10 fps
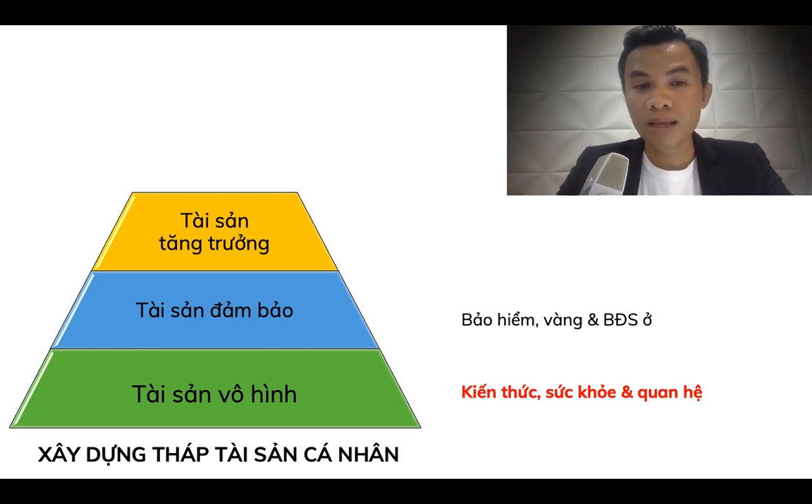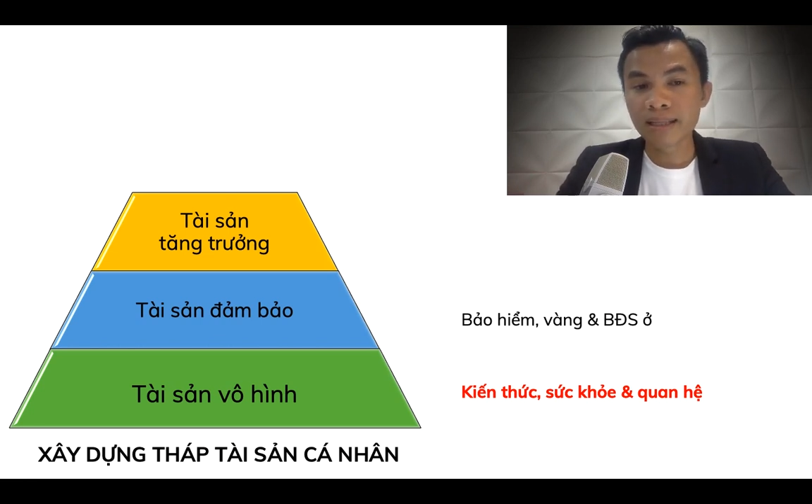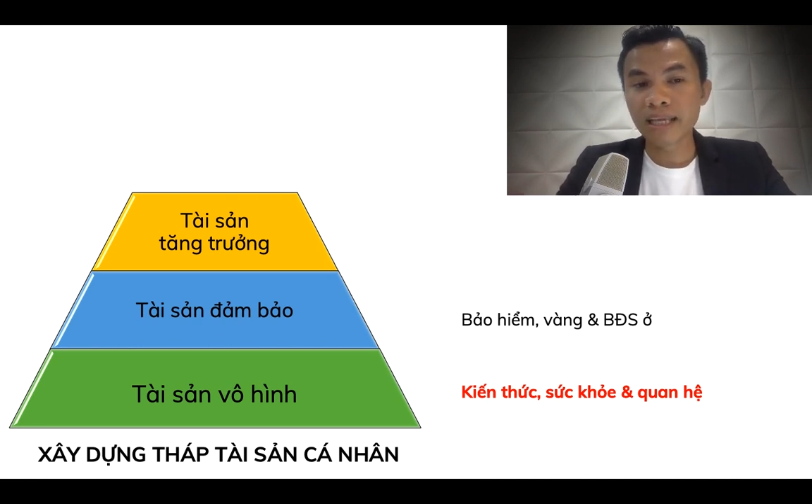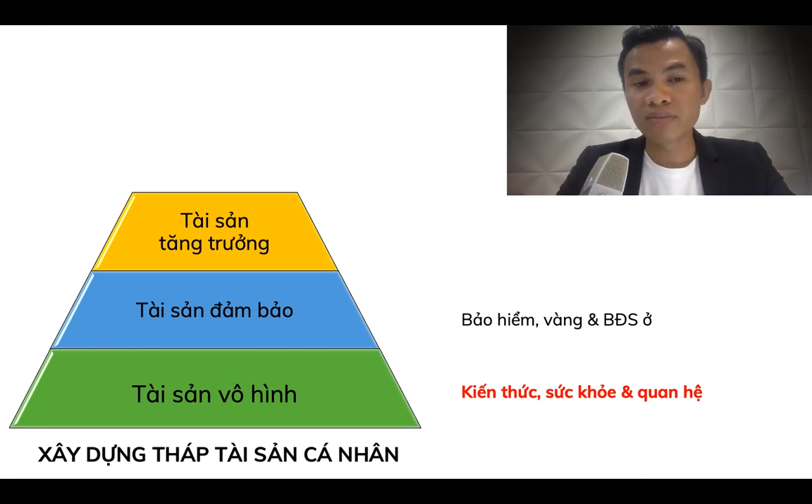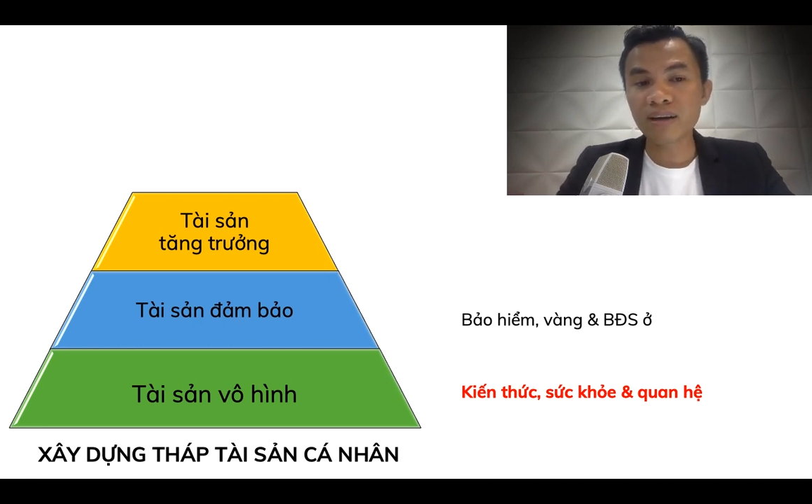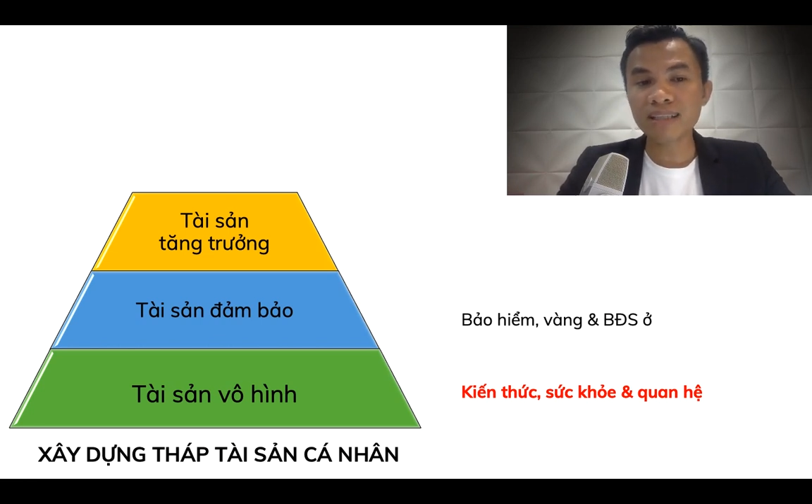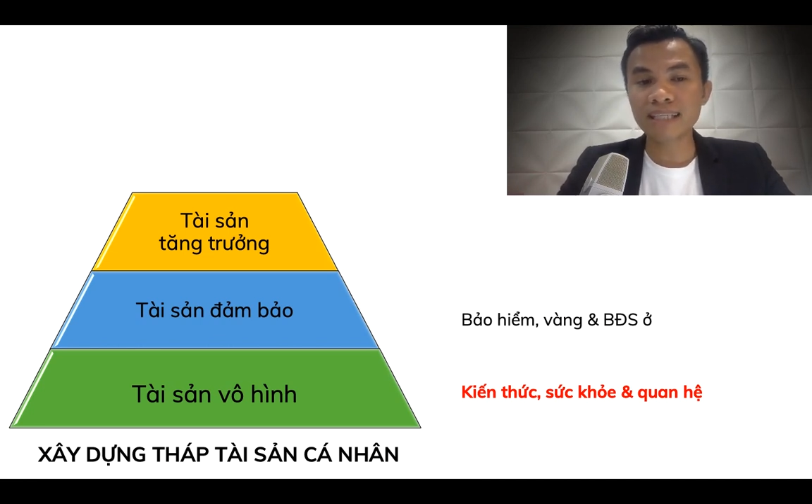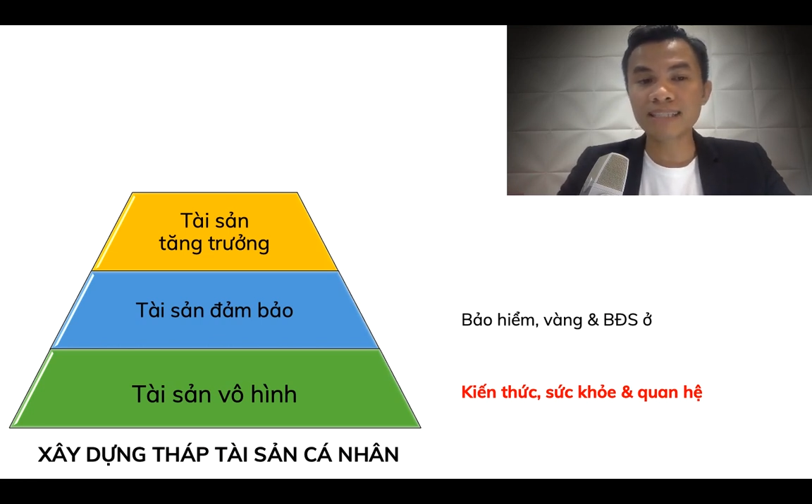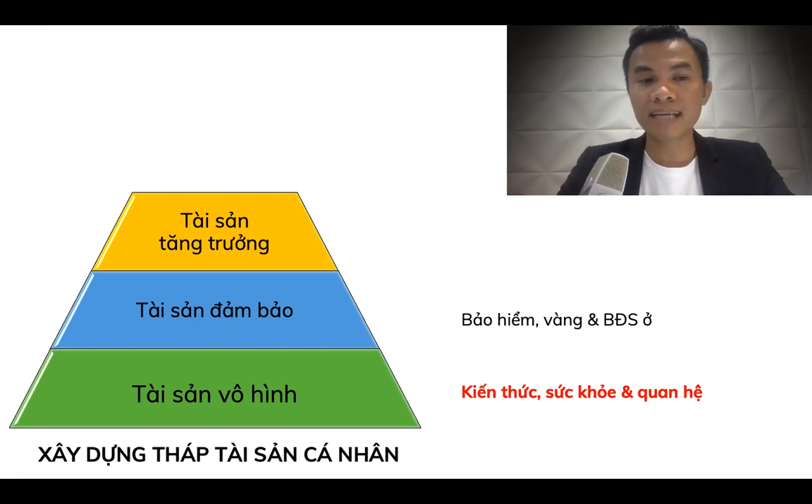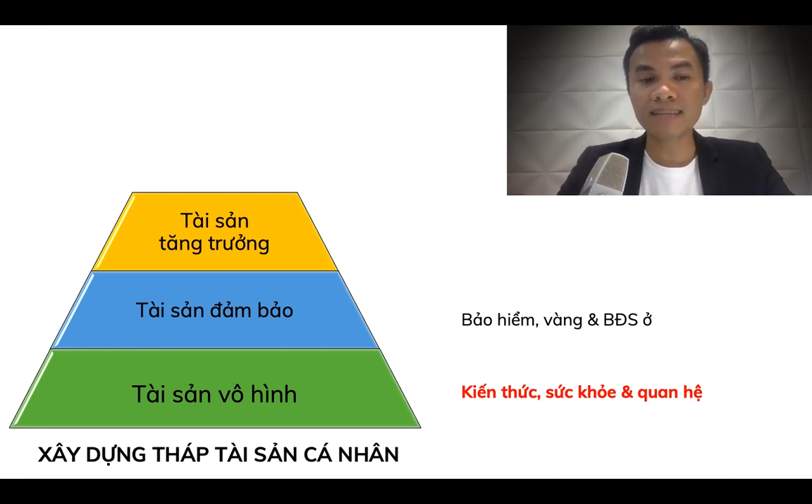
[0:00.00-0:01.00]
thì với cái
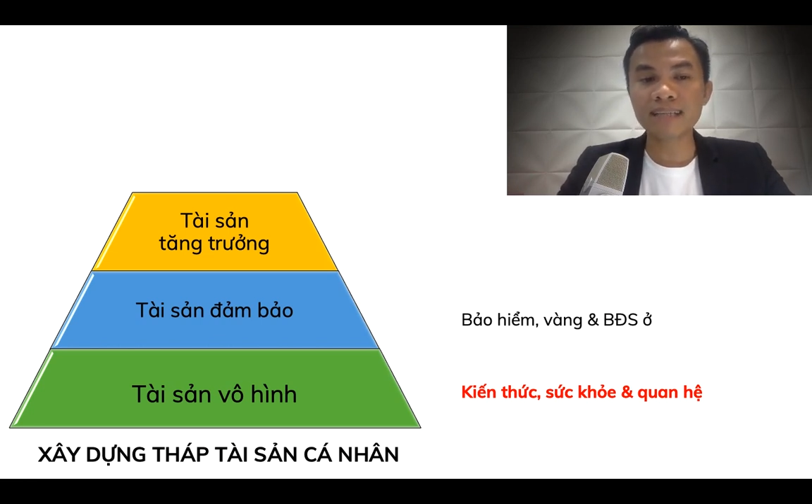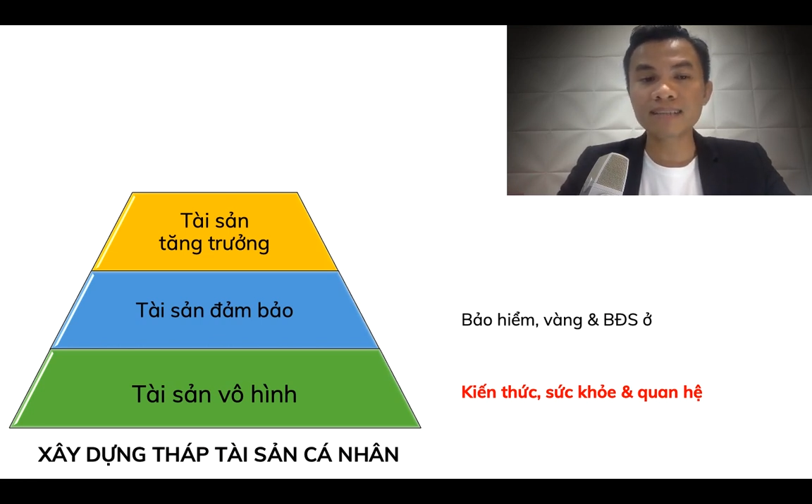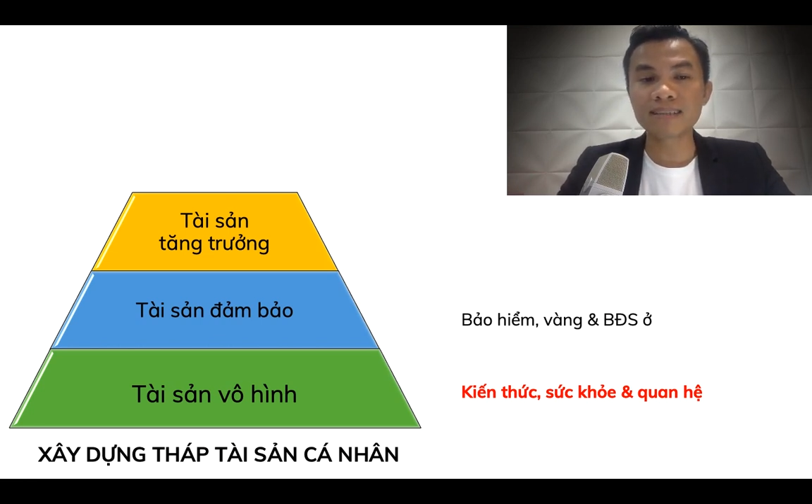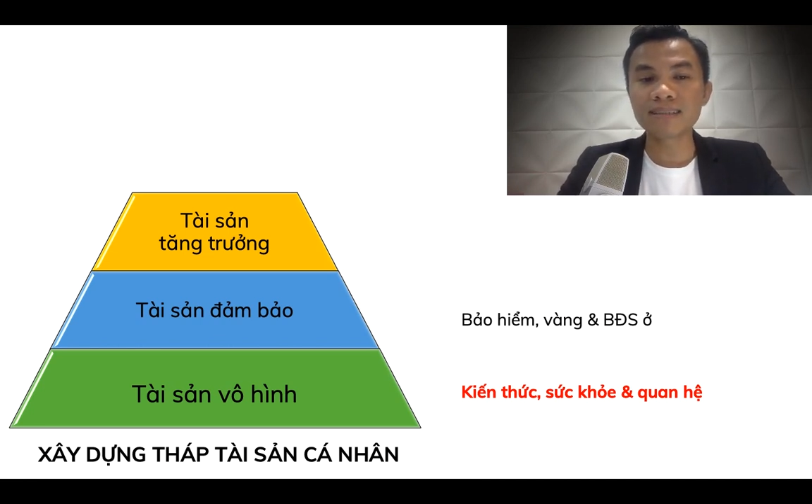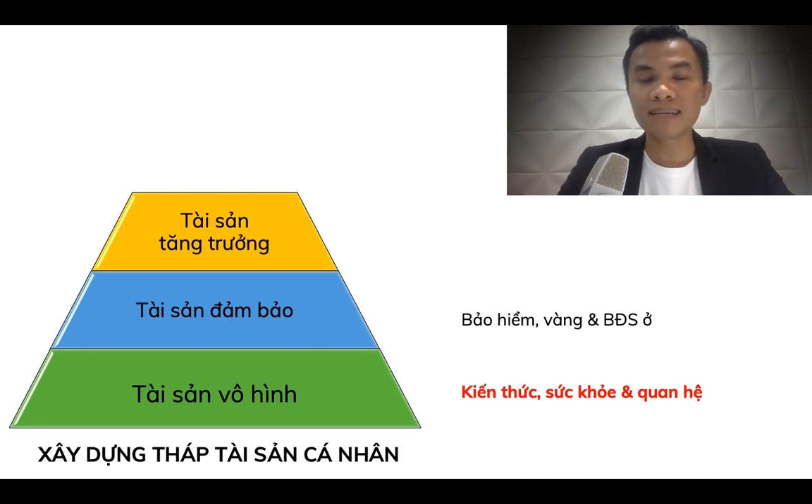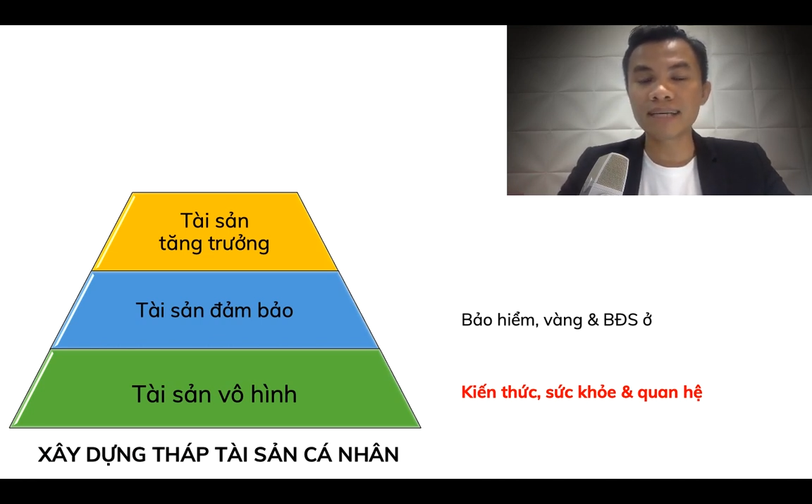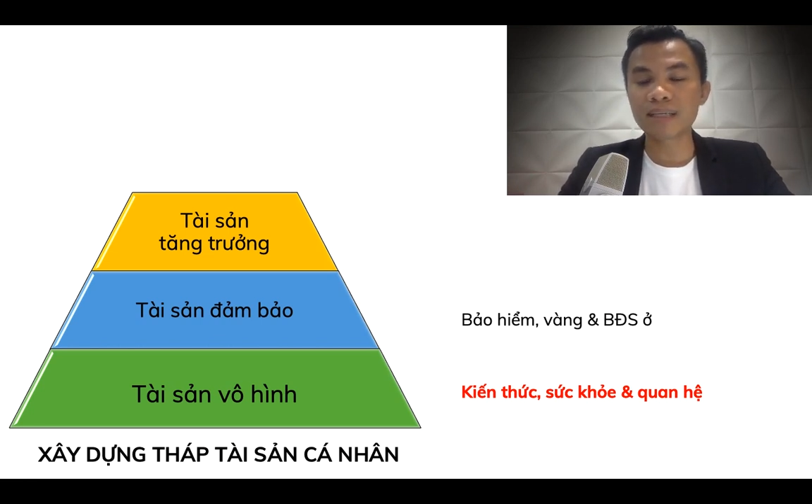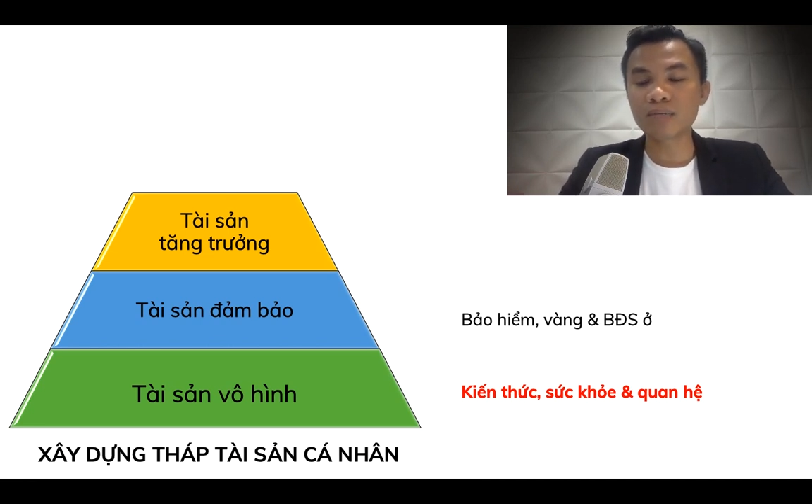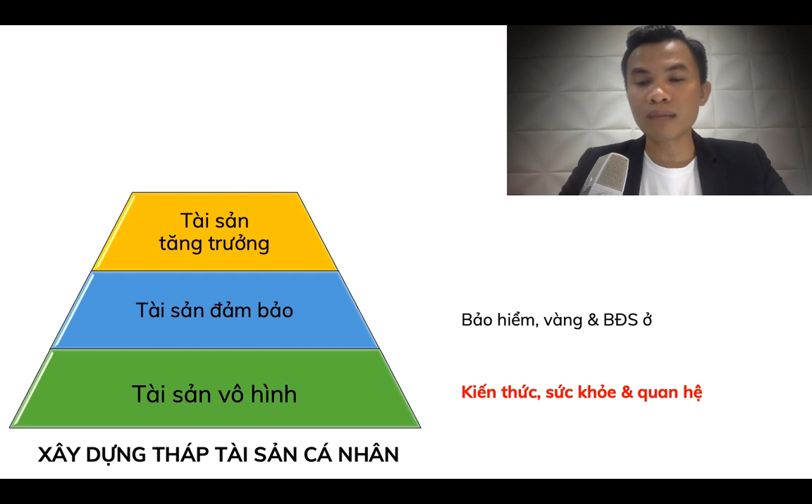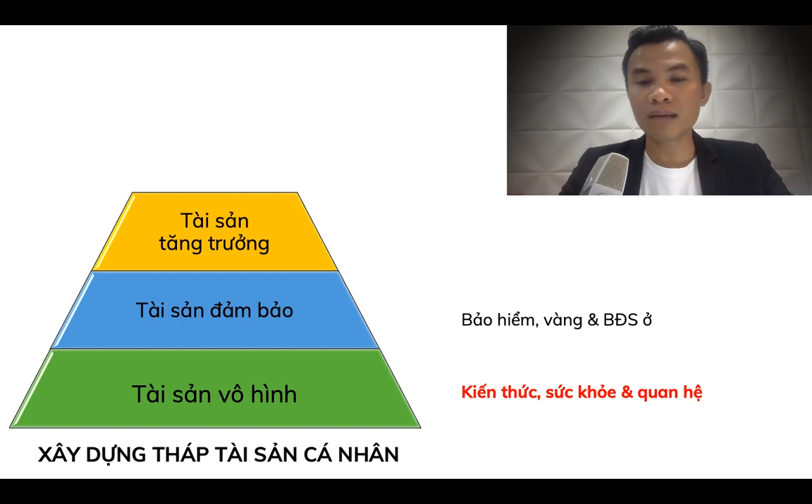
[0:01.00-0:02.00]
tài sản tăng trưởng này
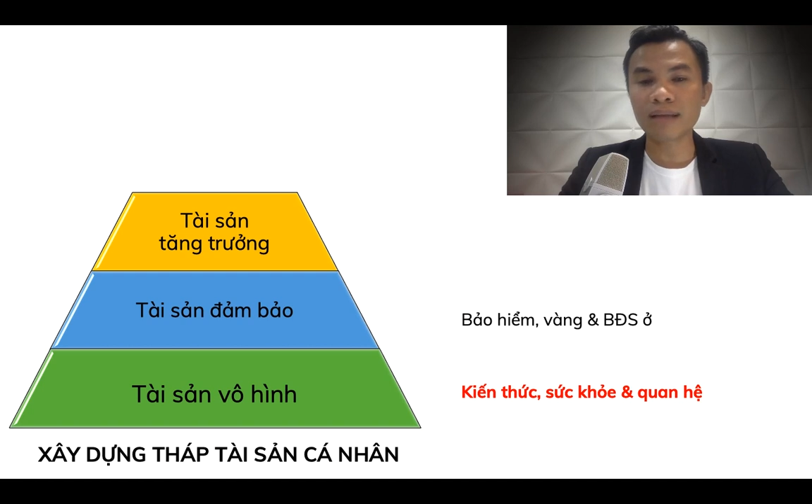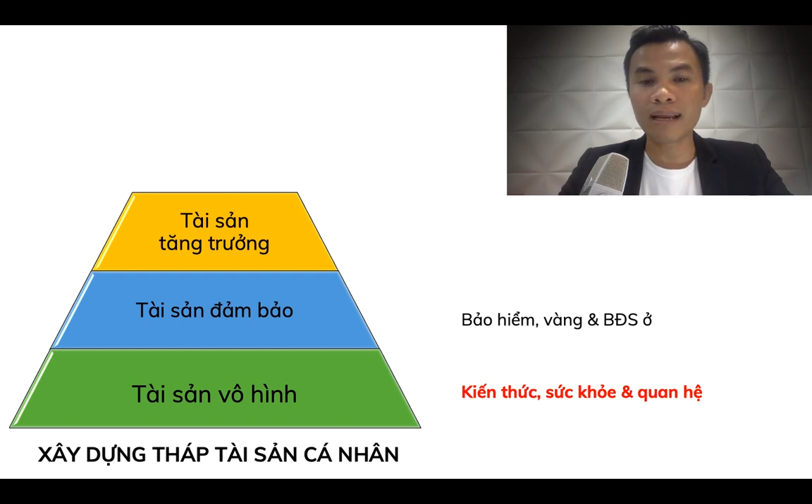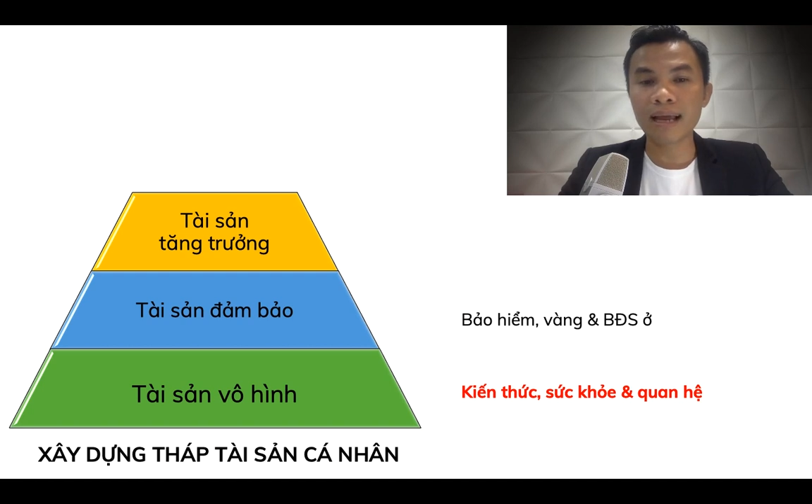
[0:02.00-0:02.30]
chúng ta có thể